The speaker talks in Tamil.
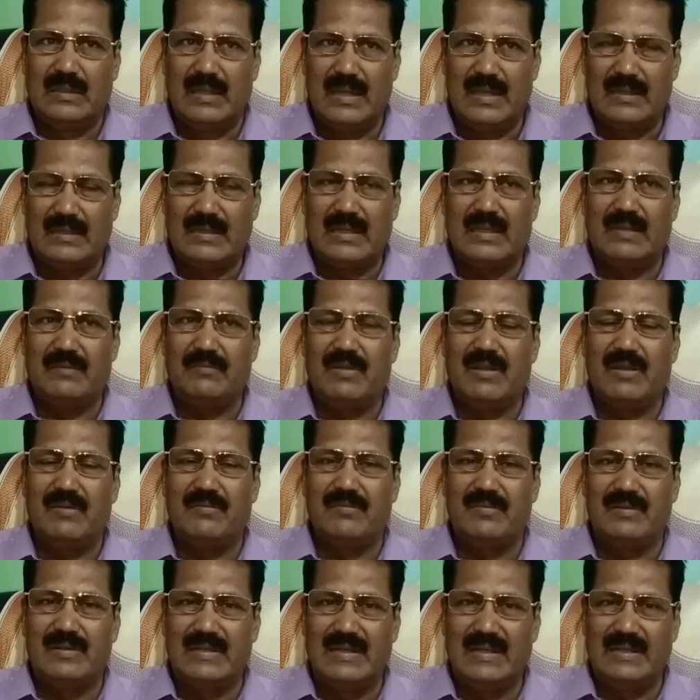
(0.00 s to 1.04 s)
ஏற்கனவே
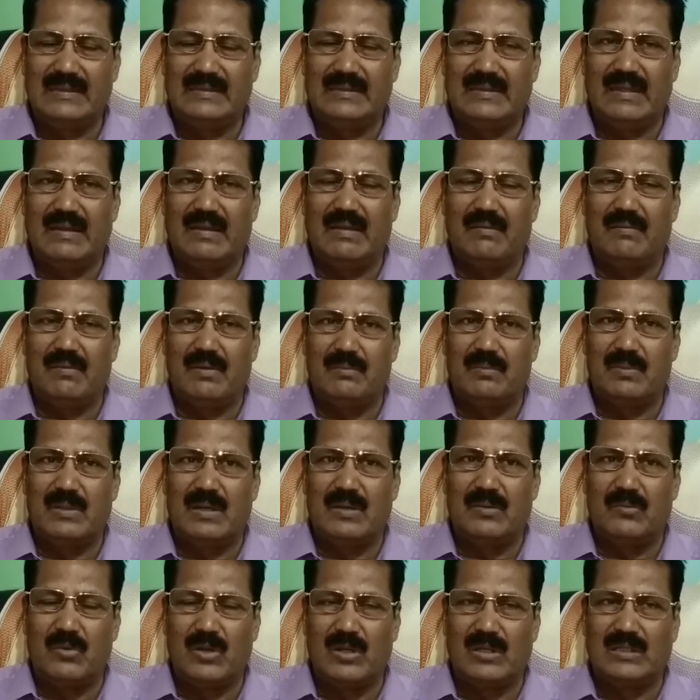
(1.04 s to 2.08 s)
வலித்த
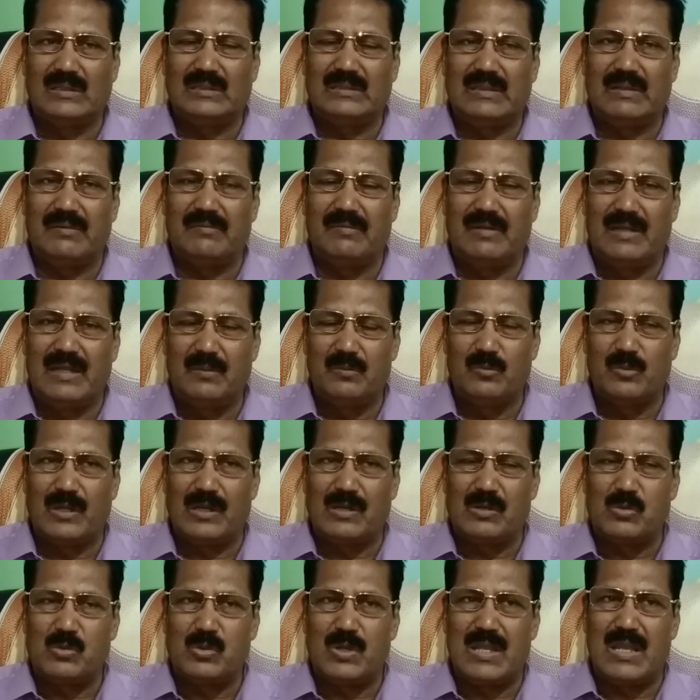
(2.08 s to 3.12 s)
வகுத்த
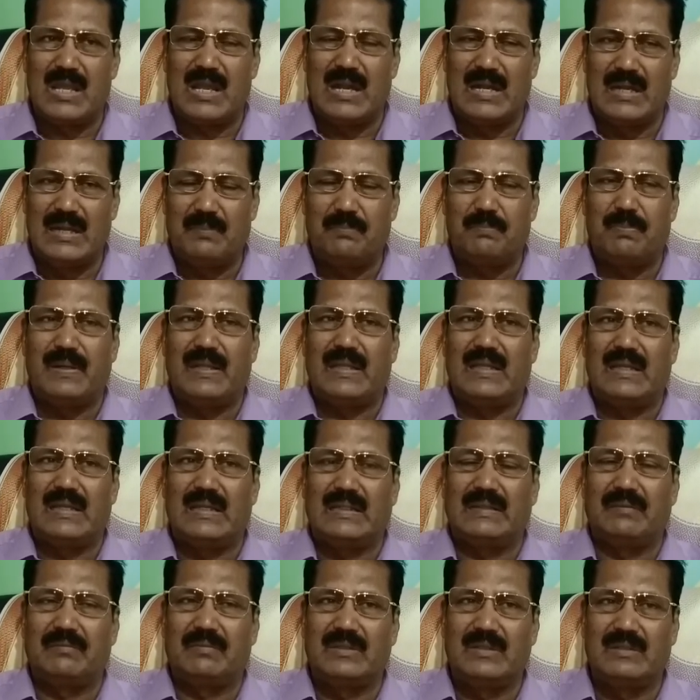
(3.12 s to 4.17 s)
வழிமுறைகளுடைய அடிப்படையில்
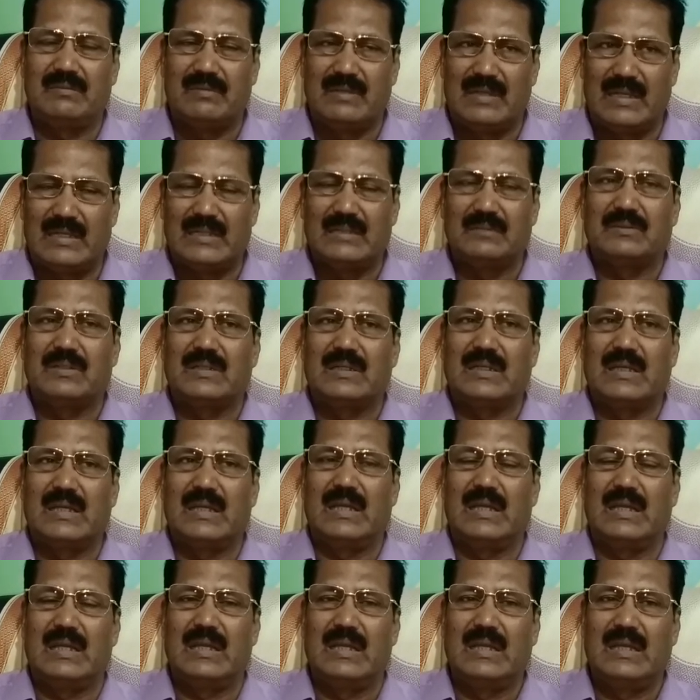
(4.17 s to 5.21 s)
அதை வந்து
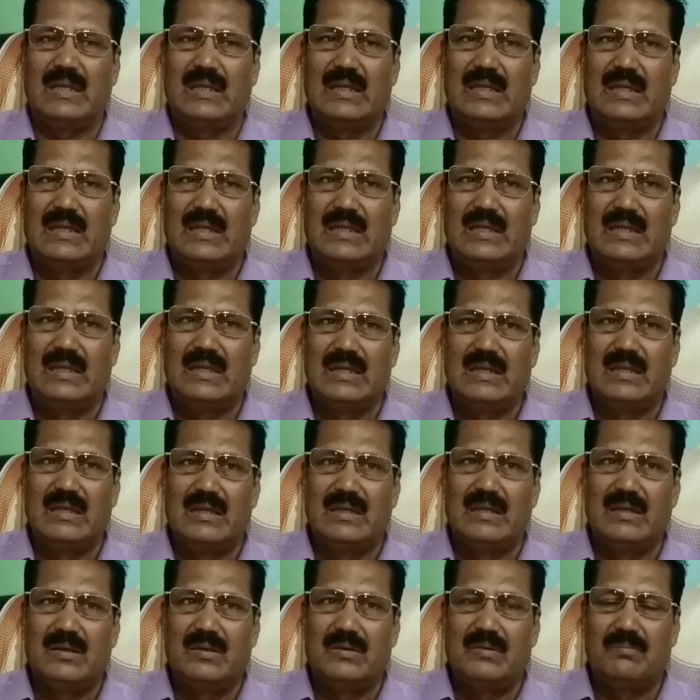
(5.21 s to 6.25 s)
வழங்குவதற்கு
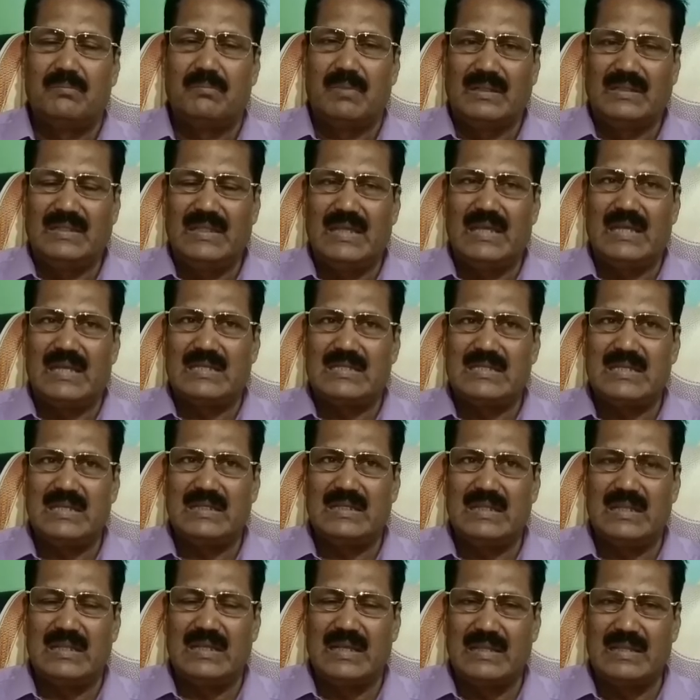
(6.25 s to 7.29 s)
மத்திய அரசு
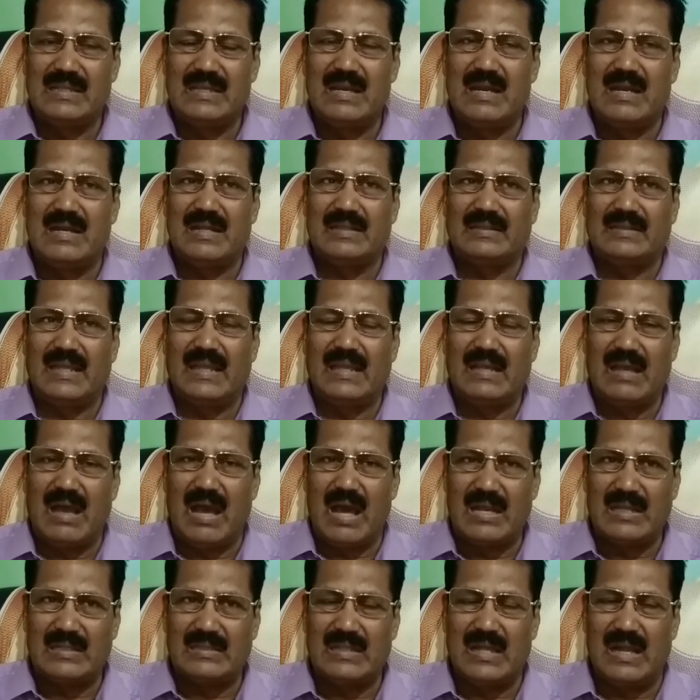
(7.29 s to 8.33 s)
அந்த நதி நாணயத்தை
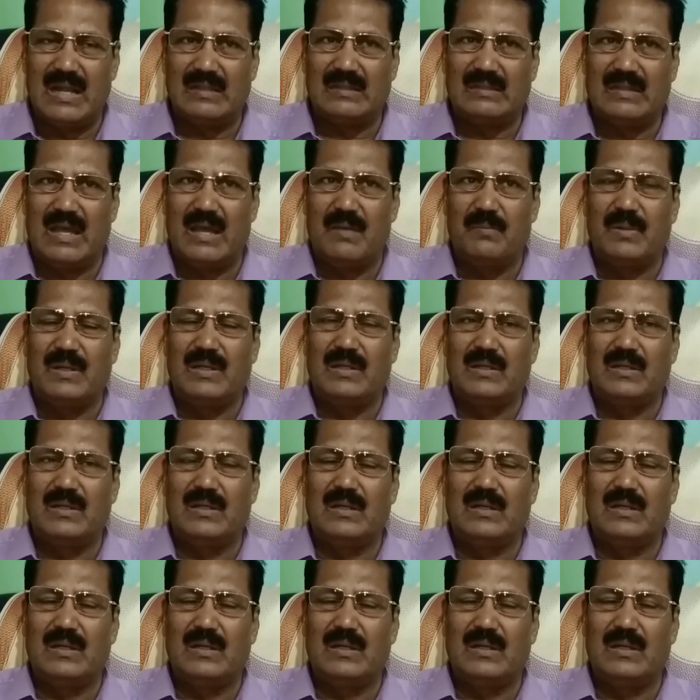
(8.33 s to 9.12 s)
காலந்தாழ்த்தாமல்